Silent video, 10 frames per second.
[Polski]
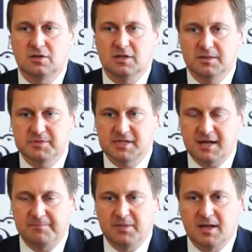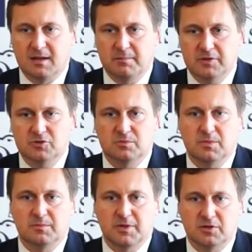lipca będą
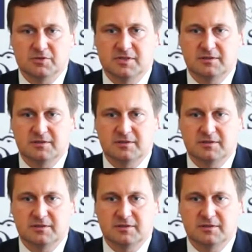pieniądze